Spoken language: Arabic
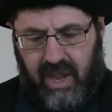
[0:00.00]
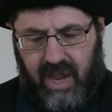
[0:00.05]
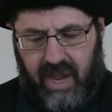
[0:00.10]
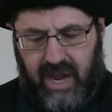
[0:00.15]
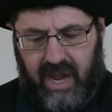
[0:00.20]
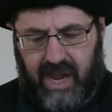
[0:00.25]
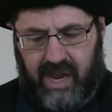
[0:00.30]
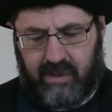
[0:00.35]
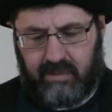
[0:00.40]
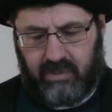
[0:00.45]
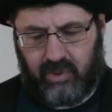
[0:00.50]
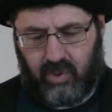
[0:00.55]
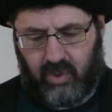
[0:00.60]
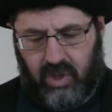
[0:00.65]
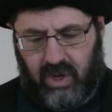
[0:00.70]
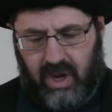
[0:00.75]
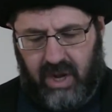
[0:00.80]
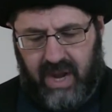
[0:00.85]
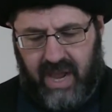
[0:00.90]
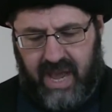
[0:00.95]
الحمد
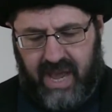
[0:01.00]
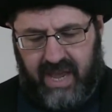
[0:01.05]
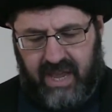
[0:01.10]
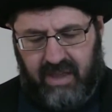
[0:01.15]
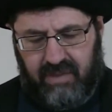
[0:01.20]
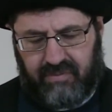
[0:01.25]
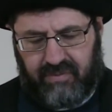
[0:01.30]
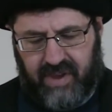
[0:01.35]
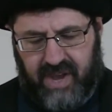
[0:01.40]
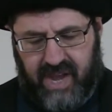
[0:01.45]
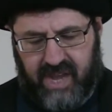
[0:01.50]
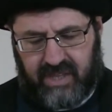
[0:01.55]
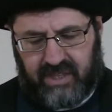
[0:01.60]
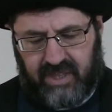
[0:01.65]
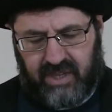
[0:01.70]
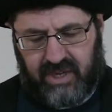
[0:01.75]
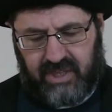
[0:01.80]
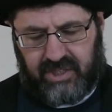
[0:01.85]
لله فاطر